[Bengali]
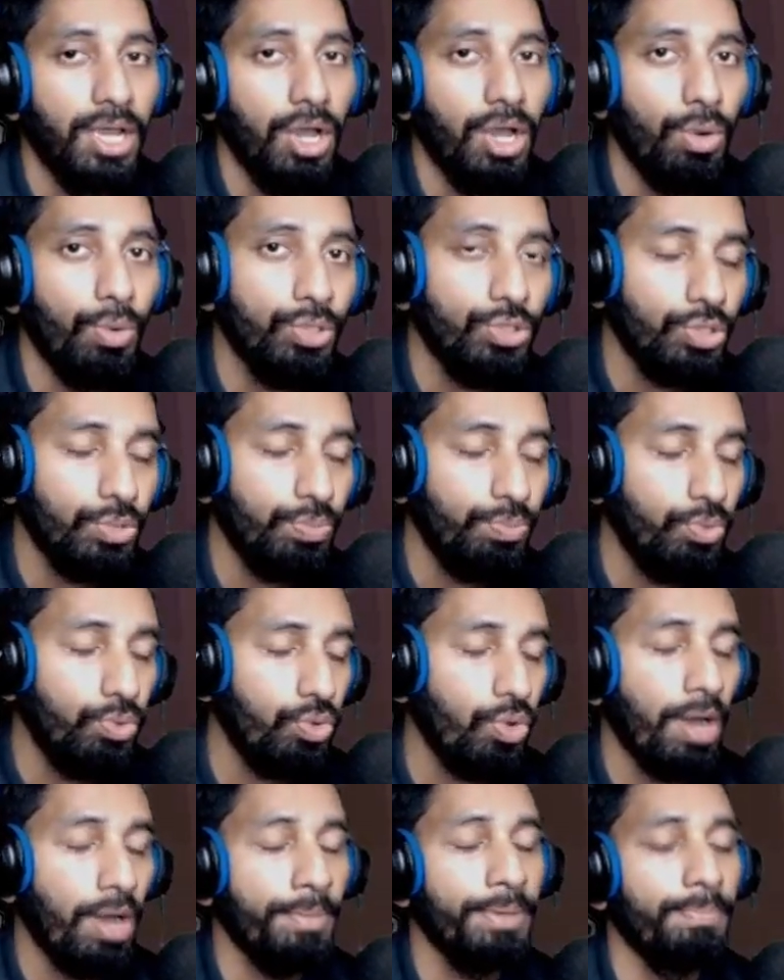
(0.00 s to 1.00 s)
অবশ্য পুরো
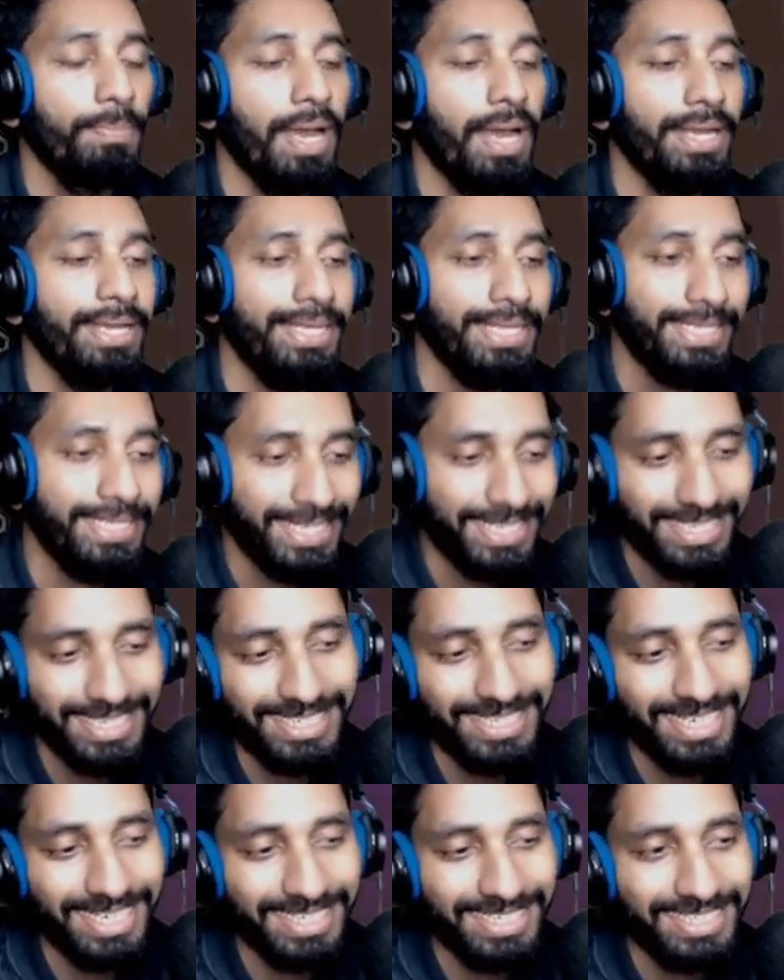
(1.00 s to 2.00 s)
আমি বানিয়ে দেখিয়ে
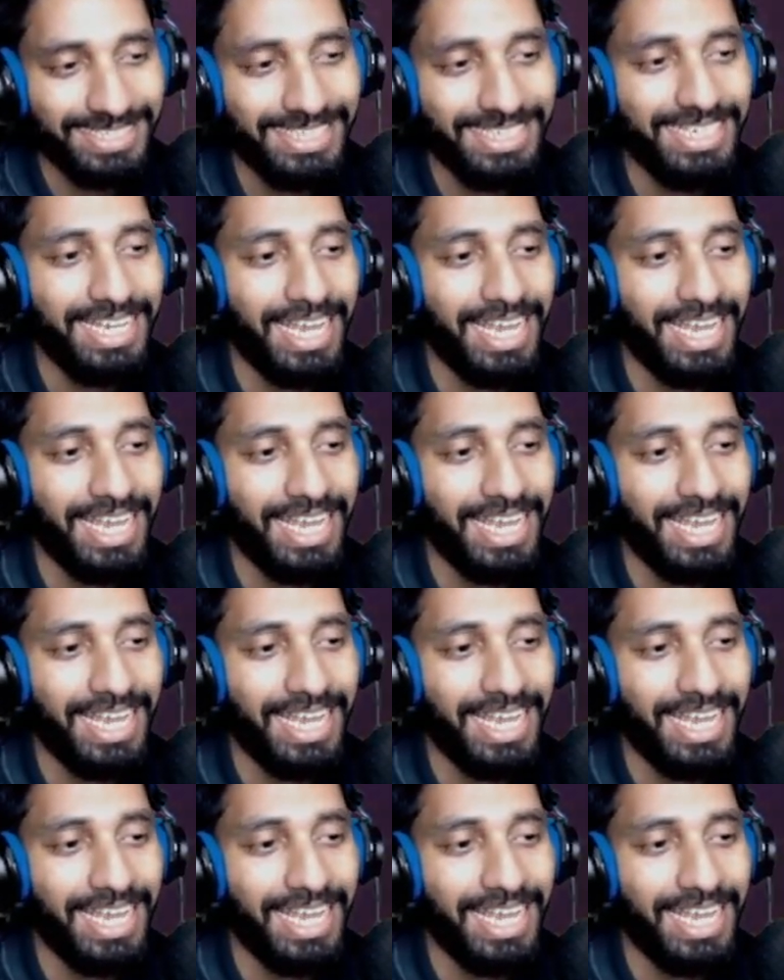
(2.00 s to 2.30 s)
দিয়েছি